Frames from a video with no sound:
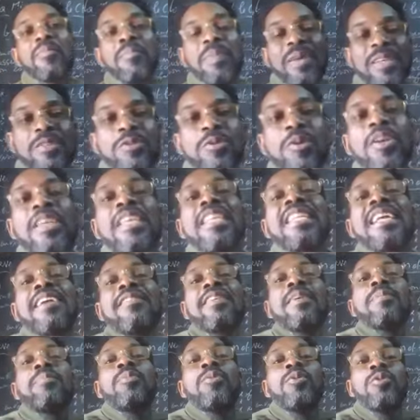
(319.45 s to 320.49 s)
Parce qu'ils
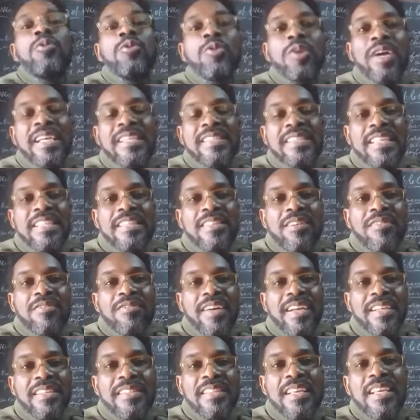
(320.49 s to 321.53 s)
n'avaient plus l'URSS en
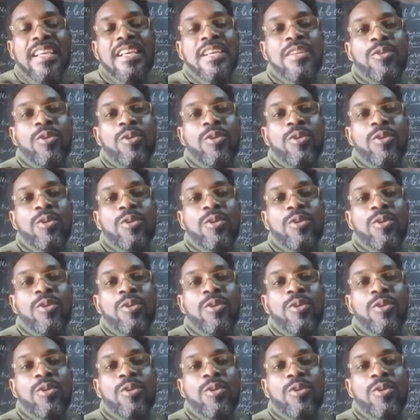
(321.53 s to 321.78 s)
face.